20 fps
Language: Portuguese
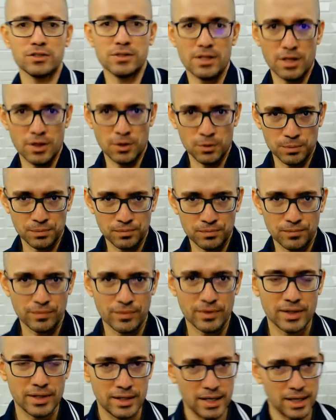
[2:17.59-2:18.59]
Não.
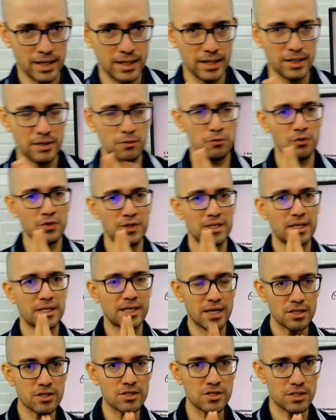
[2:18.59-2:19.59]
E aí fica
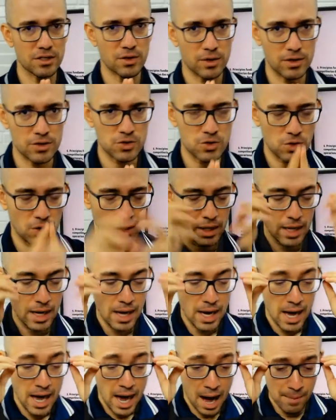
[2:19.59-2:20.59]
aqui a dica, olha só.
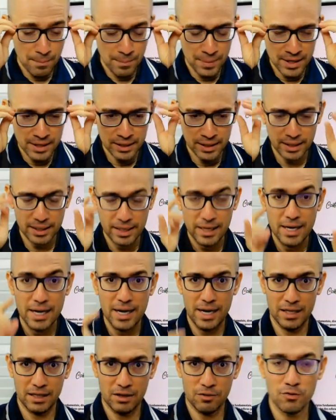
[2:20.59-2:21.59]
A banca,
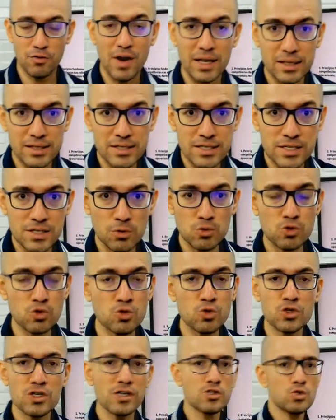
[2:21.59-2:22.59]
ela fala que são
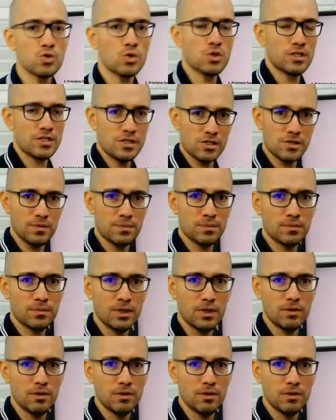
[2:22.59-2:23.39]
sugestões.